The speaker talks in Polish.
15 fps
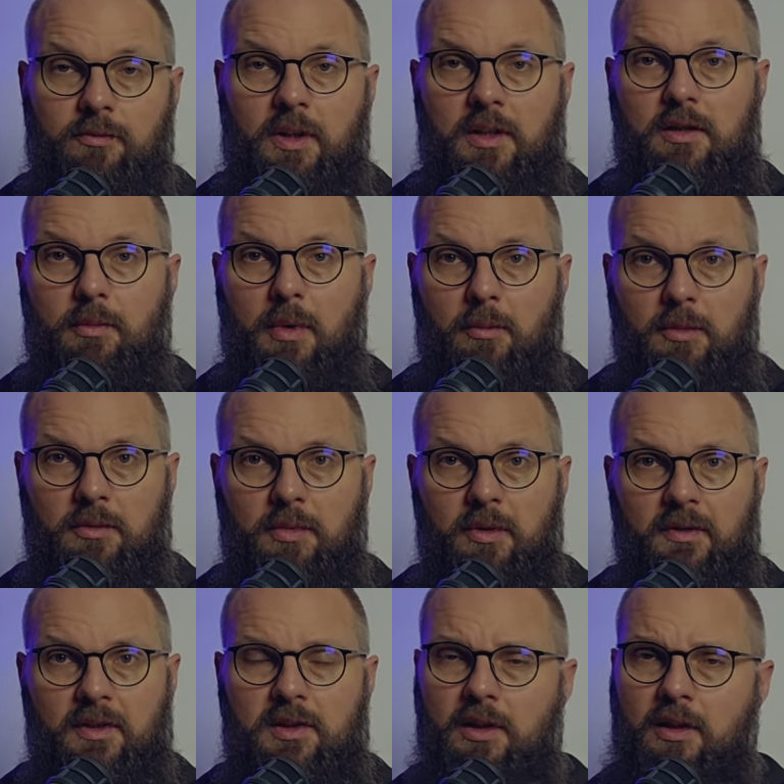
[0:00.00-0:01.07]
więc mamy
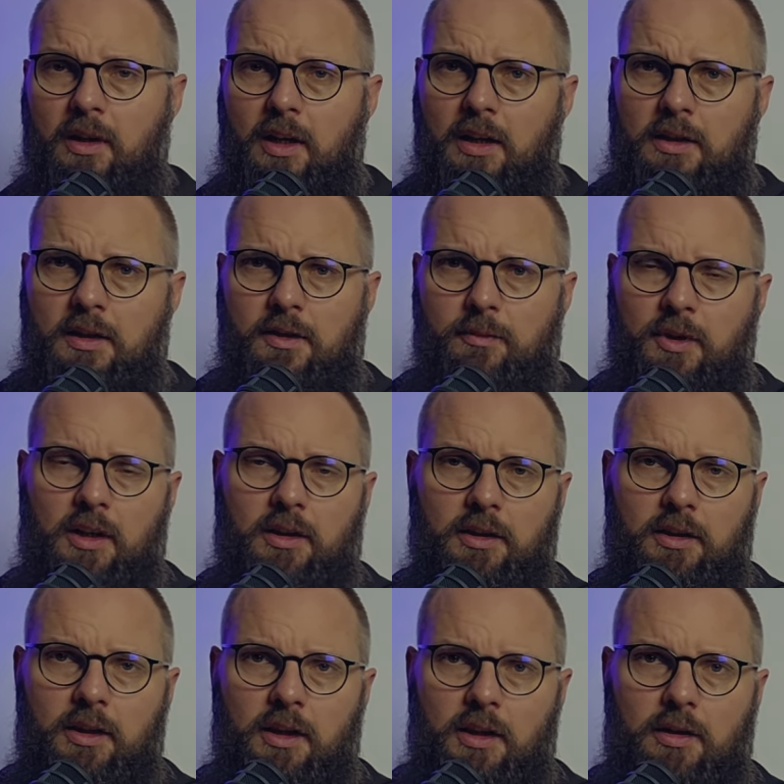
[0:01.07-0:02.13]
pewien synkretyzm
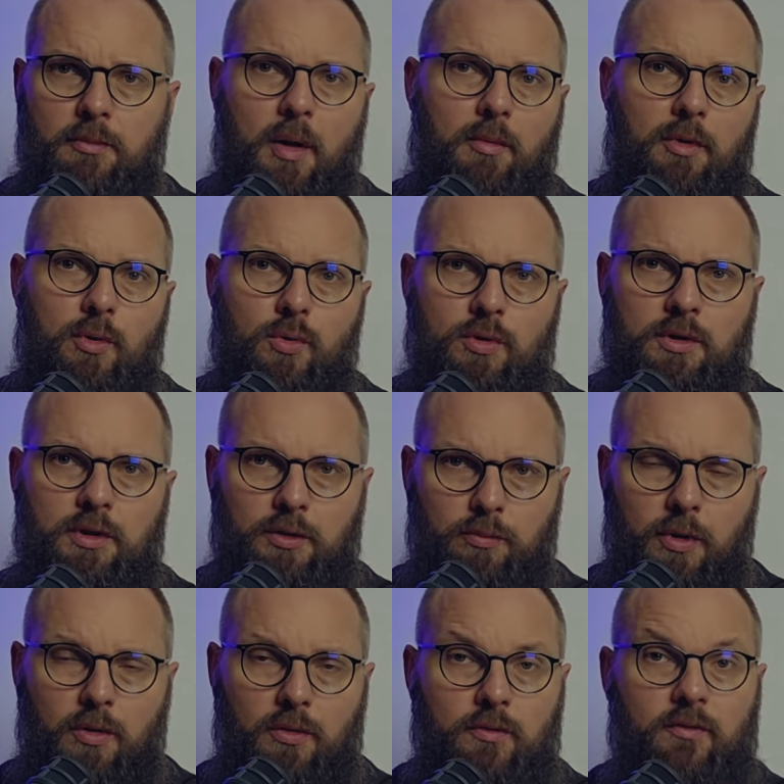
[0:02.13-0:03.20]
religijny, mamy różnych
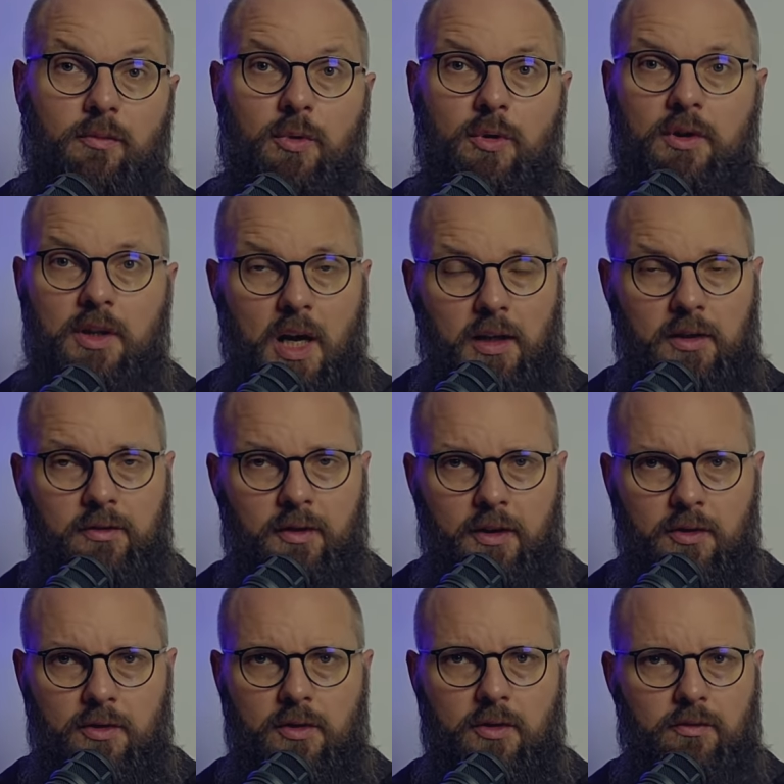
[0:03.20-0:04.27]
bogów, Bóg Jahwe
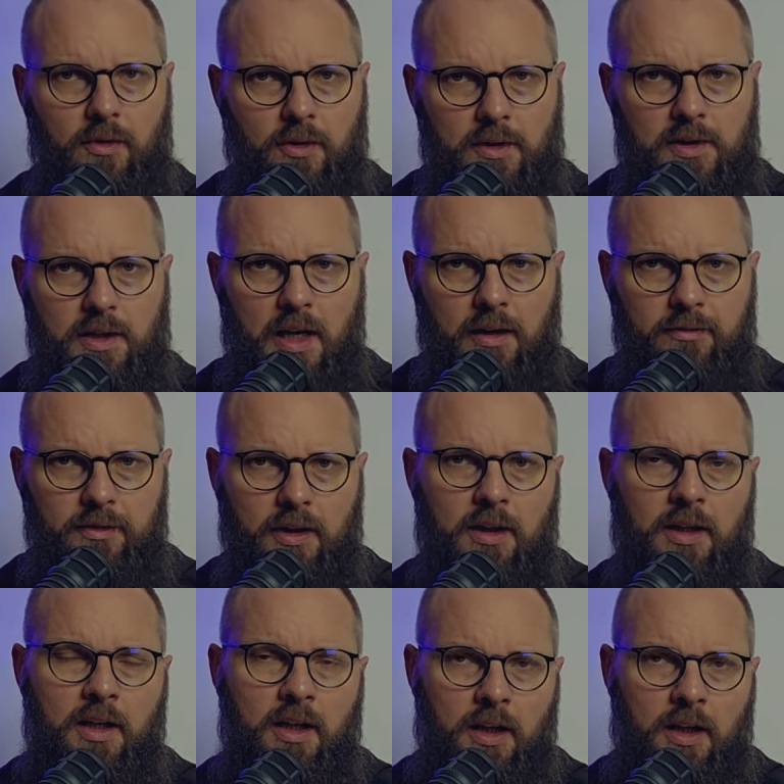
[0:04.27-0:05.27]
idzie w odstawkę